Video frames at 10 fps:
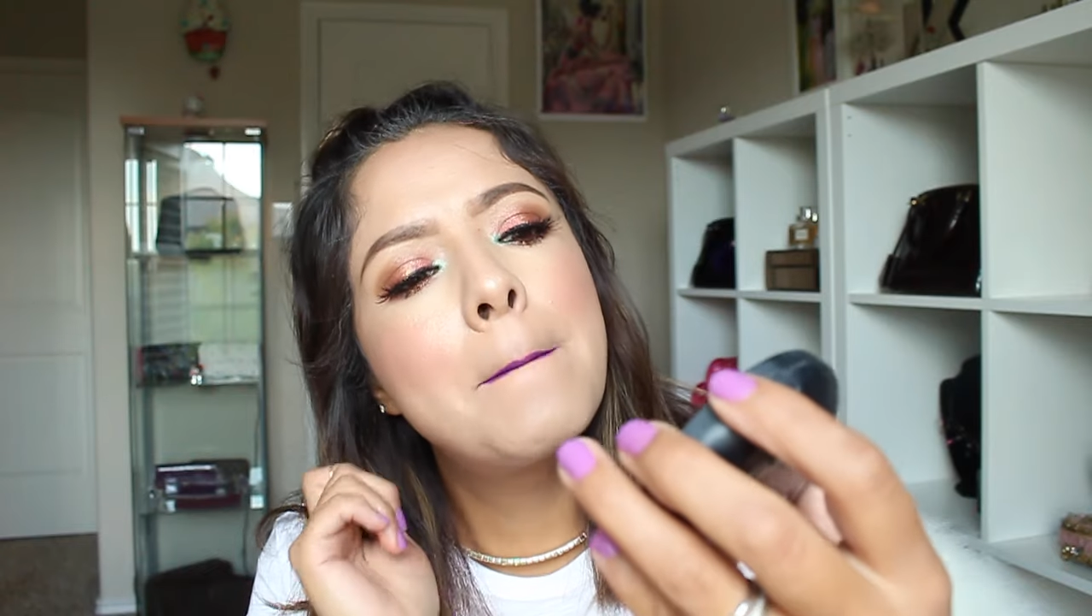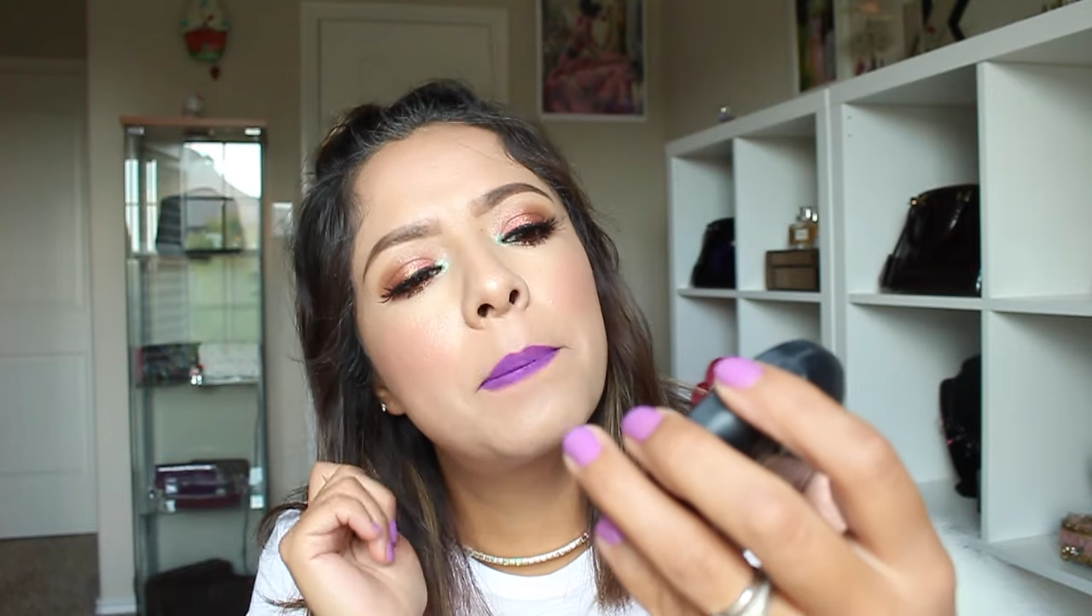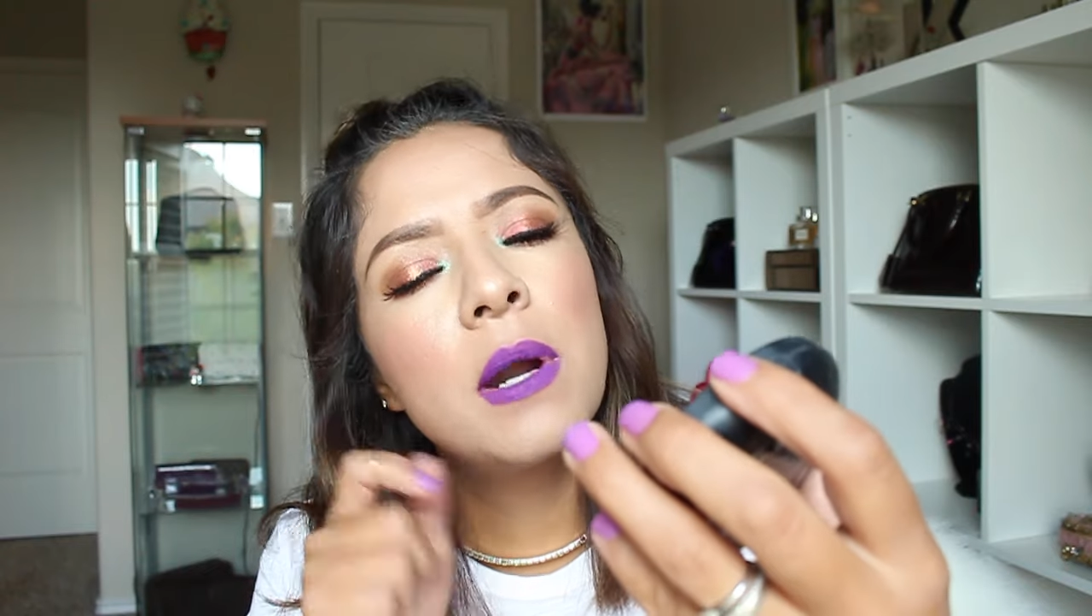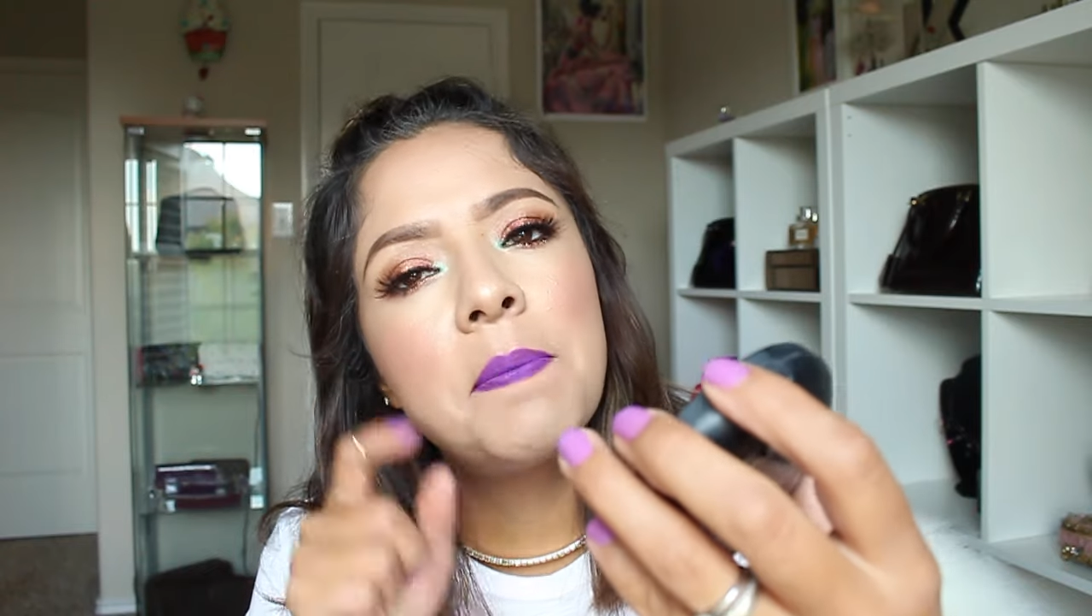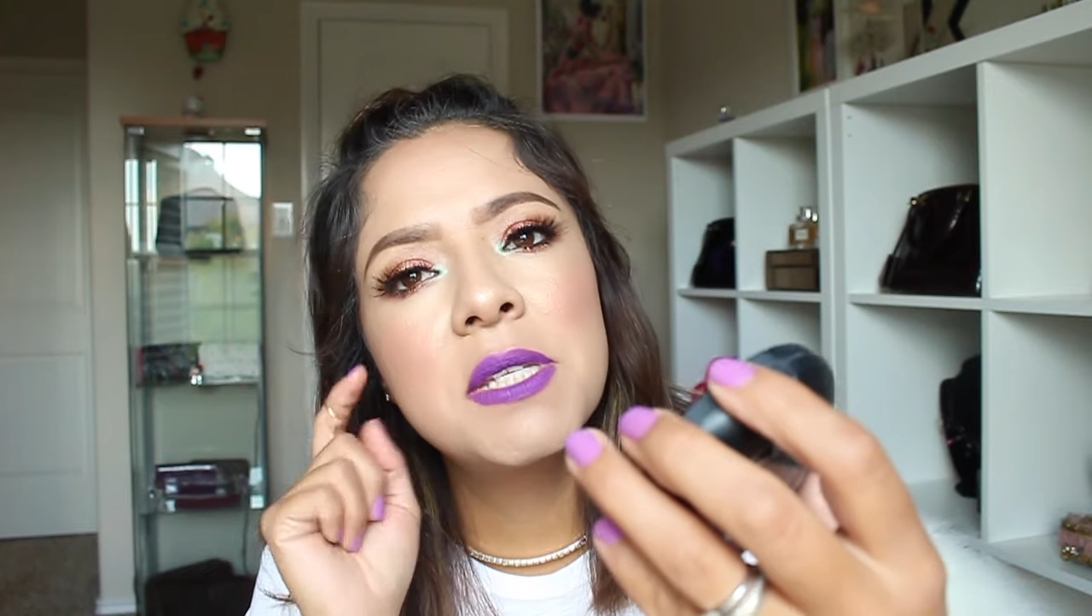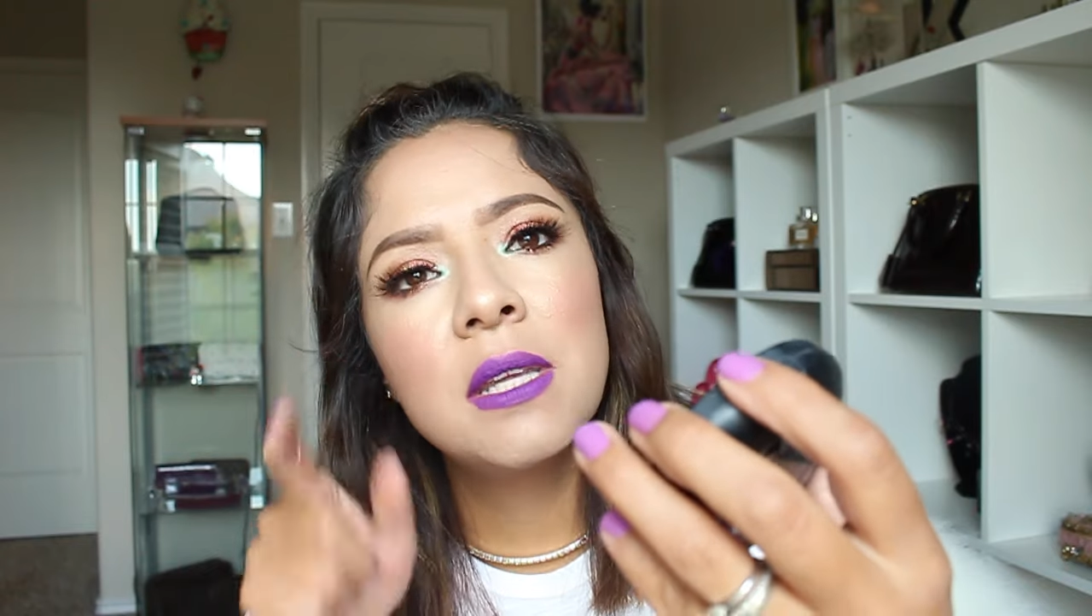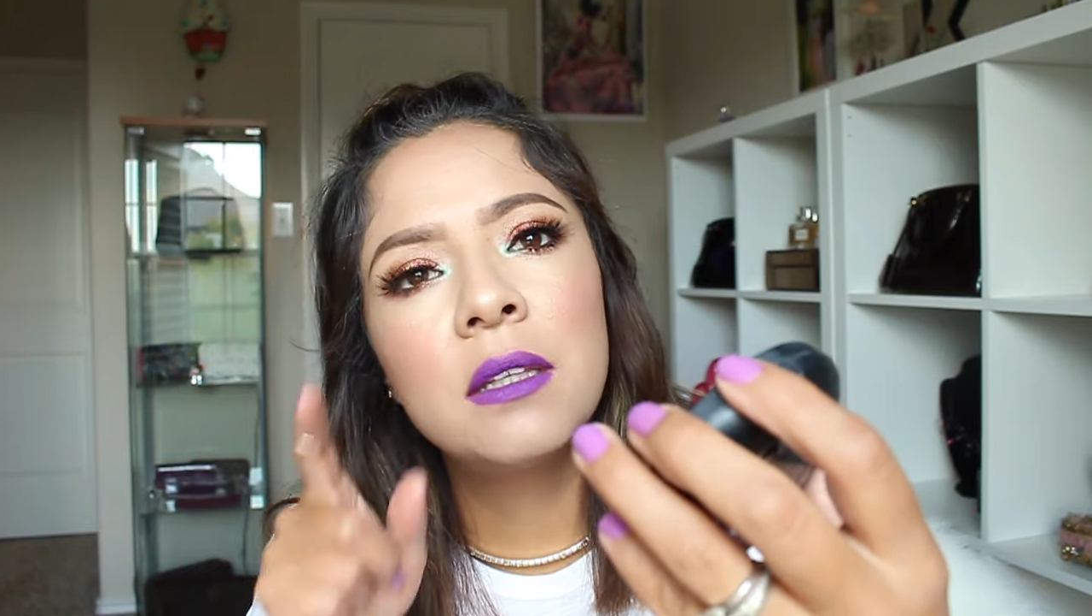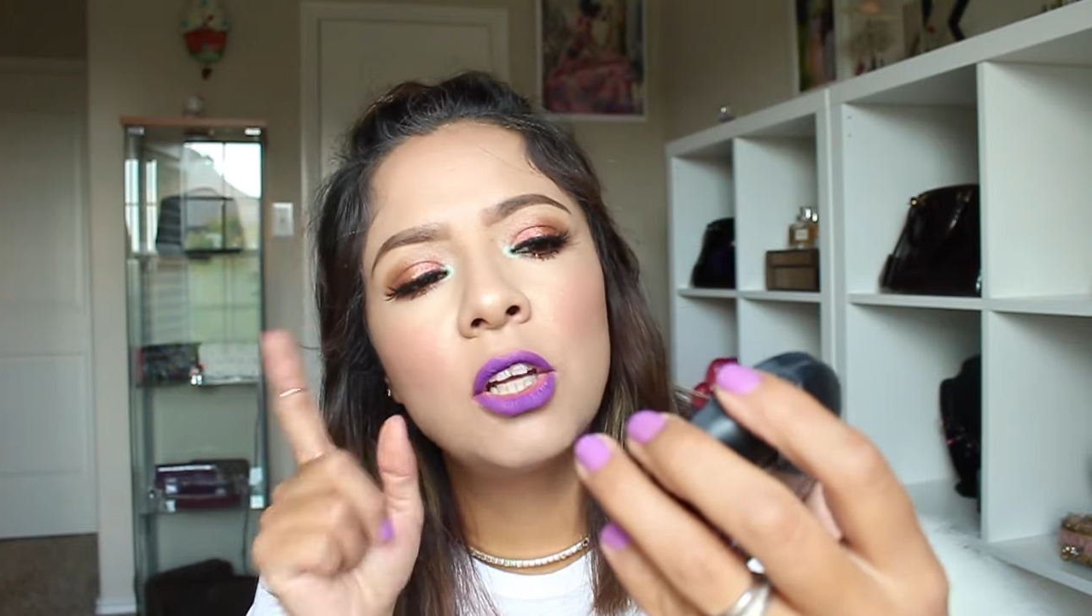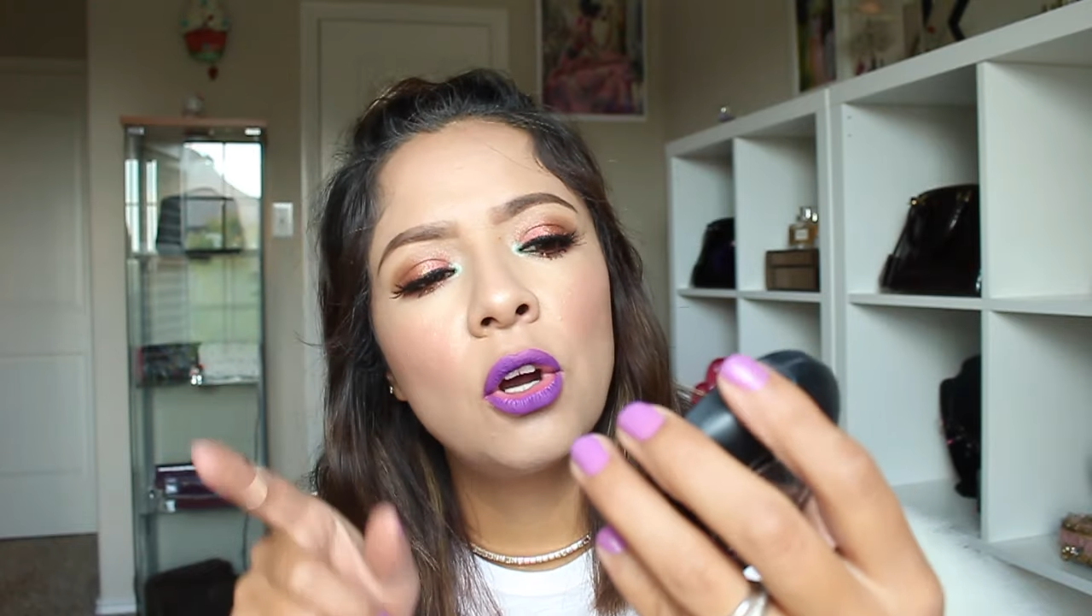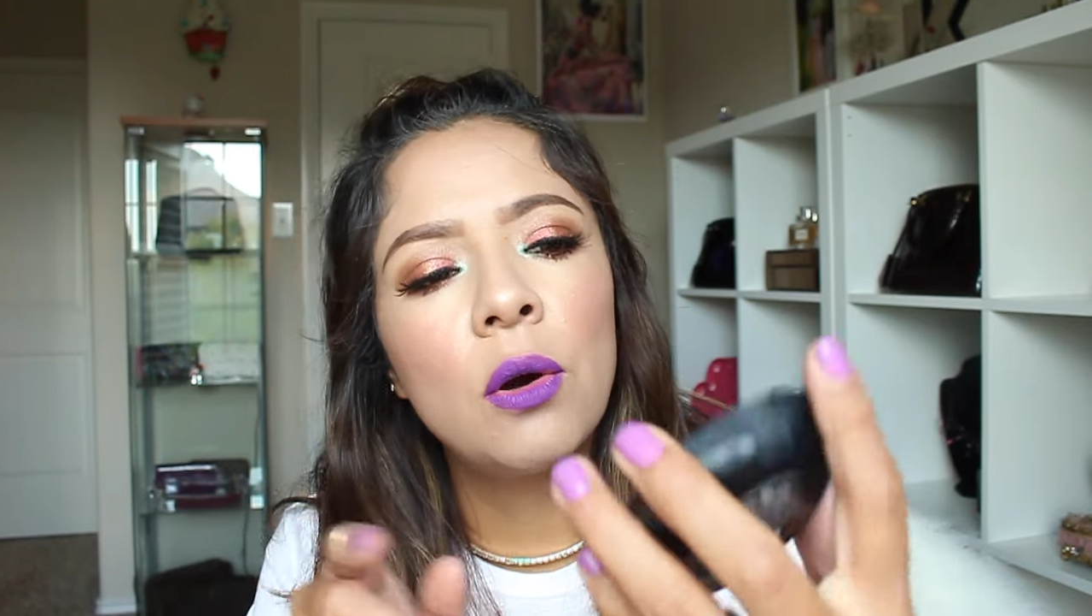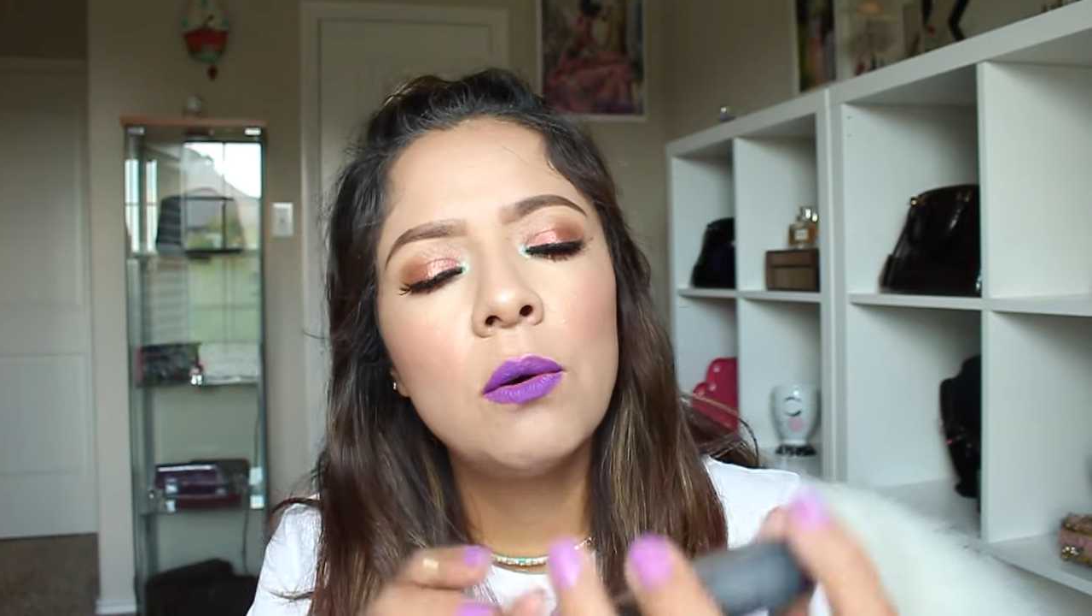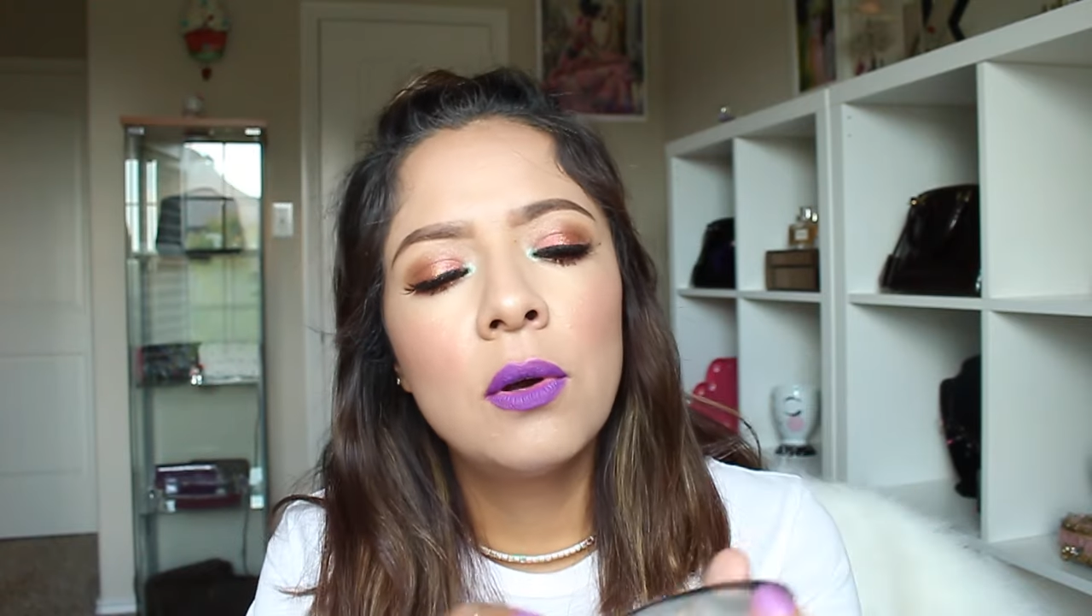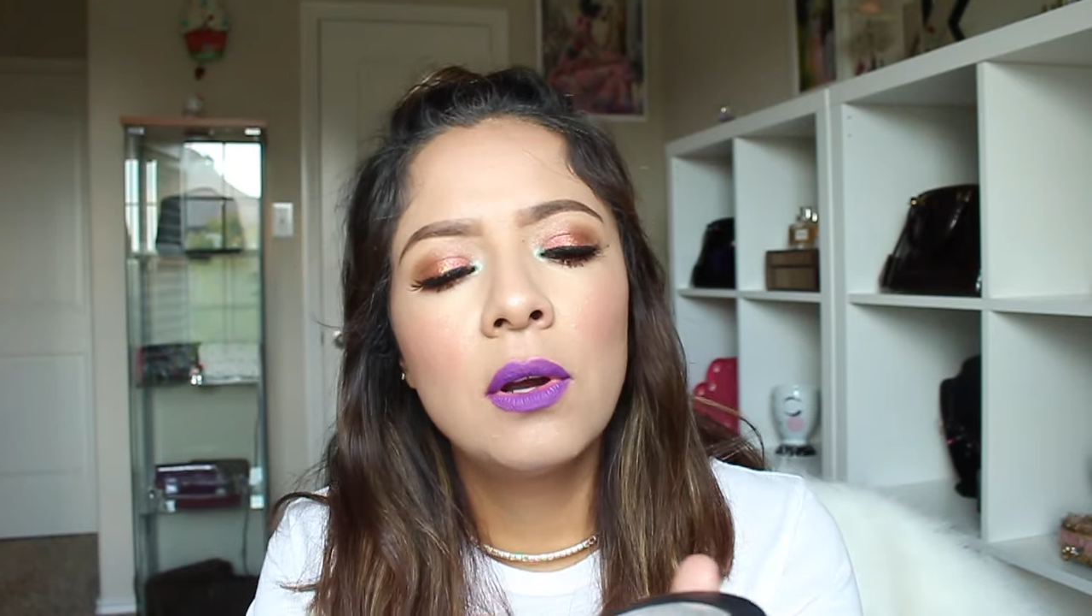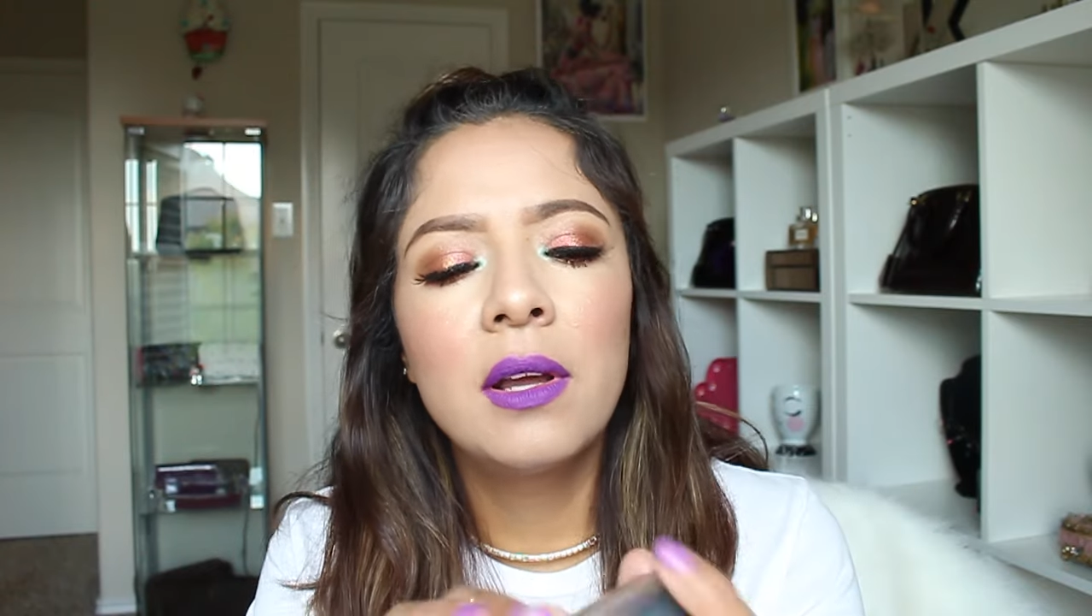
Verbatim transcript: Prep Set Go.